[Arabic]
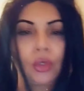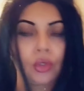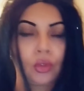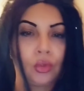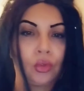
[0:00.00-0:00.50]

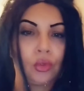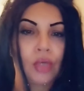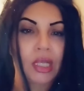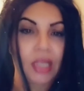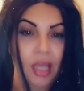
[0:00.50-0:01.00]

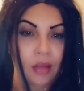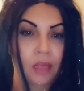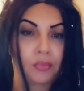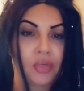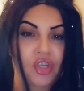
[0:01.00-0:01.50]
وقالت لي
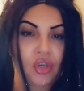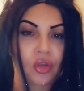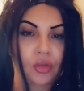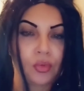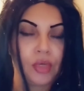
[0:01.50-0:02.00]
حاب يجي
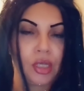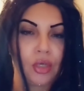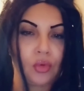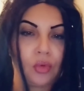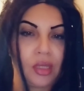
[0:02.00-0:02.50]
يخطبني
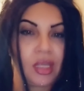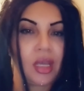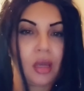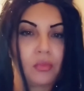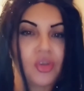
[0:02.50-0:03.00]

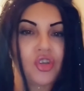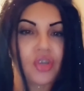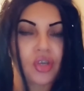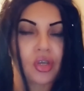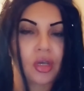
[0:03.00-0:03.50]
والديا مش
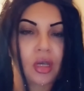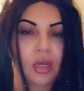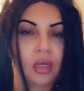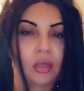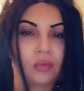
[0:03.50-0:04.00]

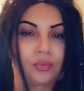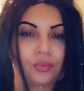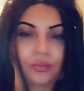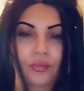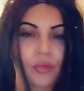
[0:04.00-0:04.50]
أه،
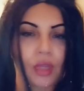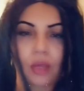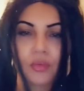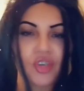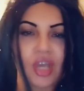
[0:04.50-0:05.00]

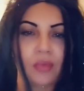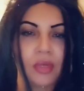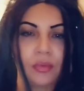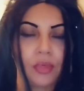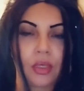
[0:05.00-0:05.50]
مش
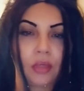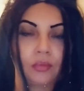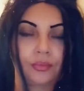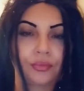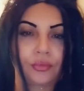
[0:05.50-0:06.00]
قابلين بيه
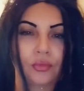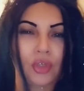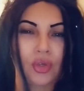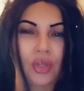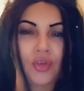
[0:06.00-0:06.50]

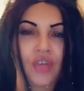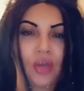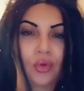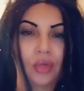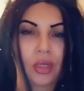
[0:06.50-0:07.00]
قلت له شحال
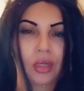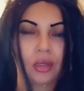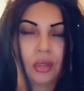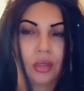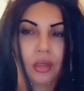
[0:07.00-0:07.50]
نقول لك
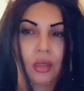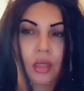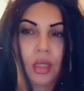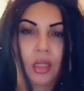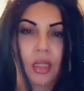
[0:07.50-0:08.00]

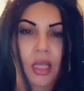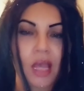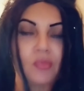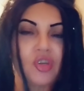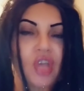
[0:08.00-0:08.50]

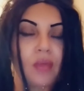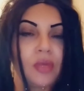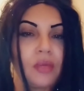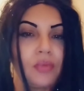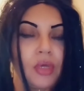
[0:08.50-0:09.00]
لكن مش
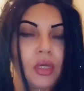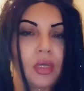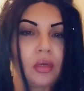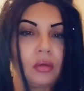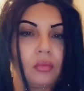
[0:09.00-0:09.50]
قابلين
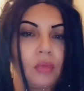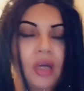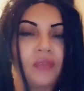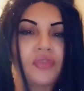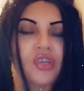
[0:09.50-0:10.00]
بيه ما
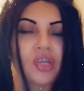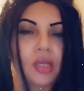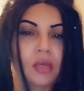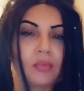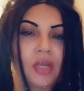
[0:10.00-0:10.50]
عرفتش
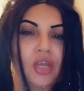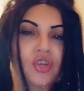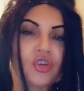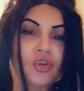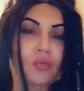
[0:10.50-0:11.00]
انا
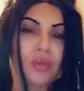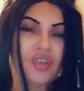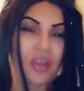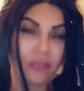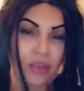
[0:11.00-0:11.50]
شو ما
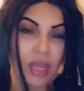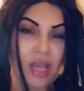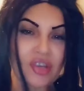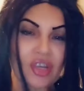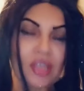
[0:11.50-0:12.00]
شايفين
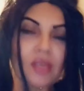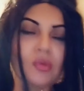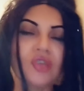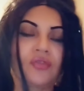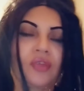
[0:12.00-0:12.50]
حاجه انت ما
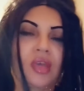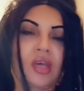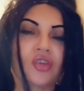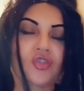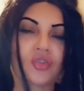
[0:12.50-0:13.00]
شفتيهاش